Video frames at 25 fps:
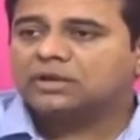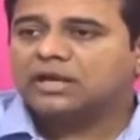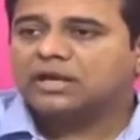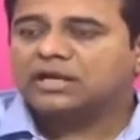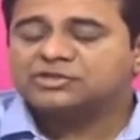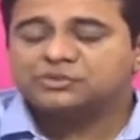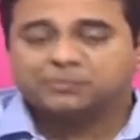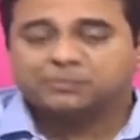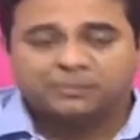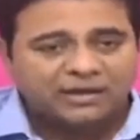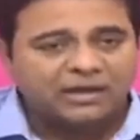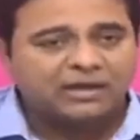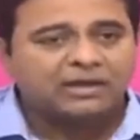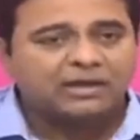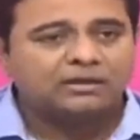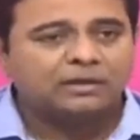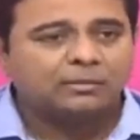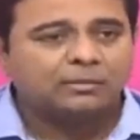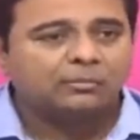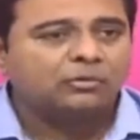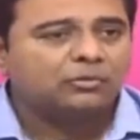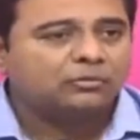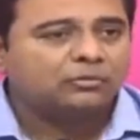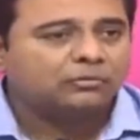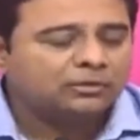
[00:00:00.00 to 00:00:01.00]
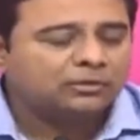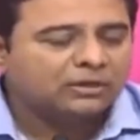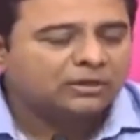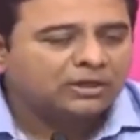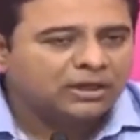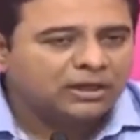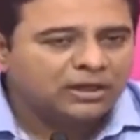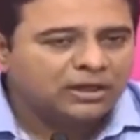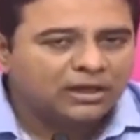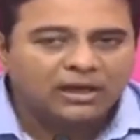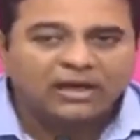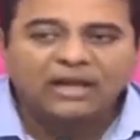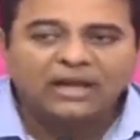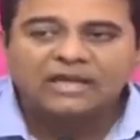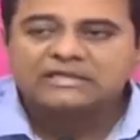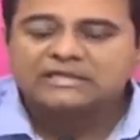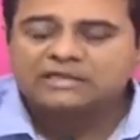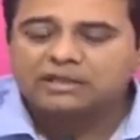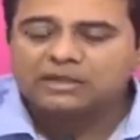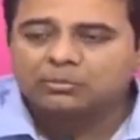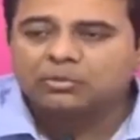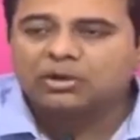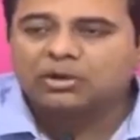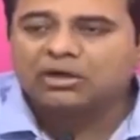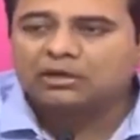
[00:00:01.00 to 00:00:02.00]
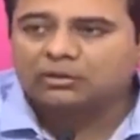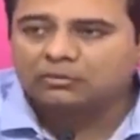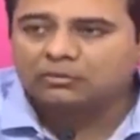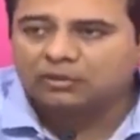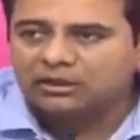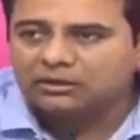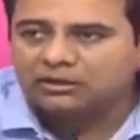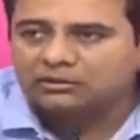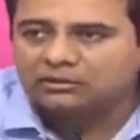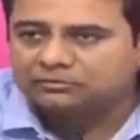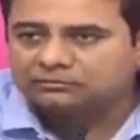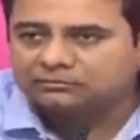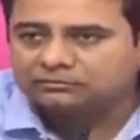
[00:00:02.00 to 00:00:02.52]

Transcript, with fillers: ఎస్బీఐ డబ్బులు ఎల్ఐసి డబ్బులు అంటే ఎవలై